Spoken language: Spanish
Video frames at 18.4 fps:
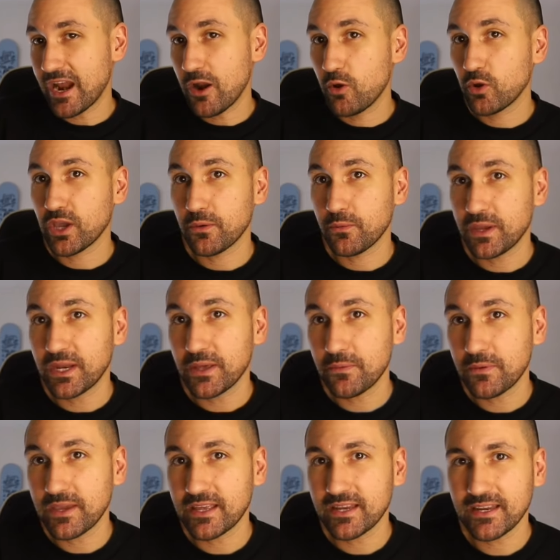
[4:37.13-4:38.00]
a lo que
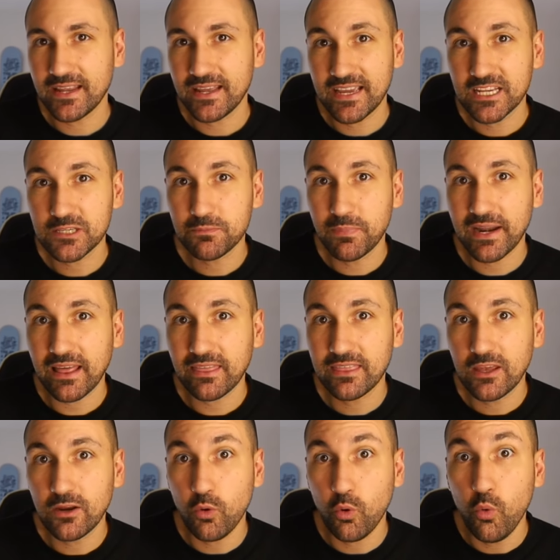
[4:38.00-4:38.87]
viene bien es para
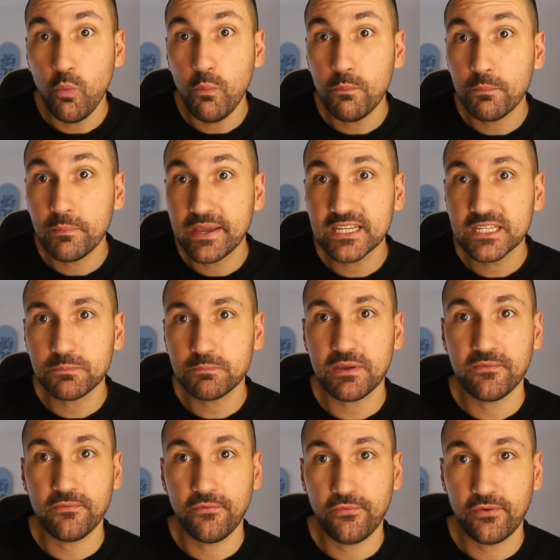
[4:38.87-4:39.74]
hacer un Big
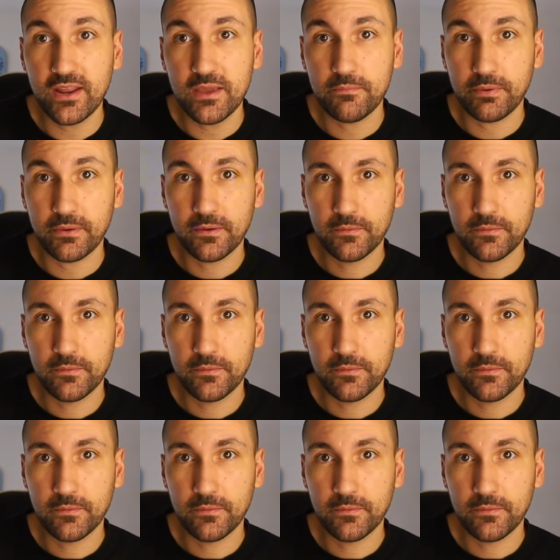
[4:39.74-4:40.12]
Spin Flip.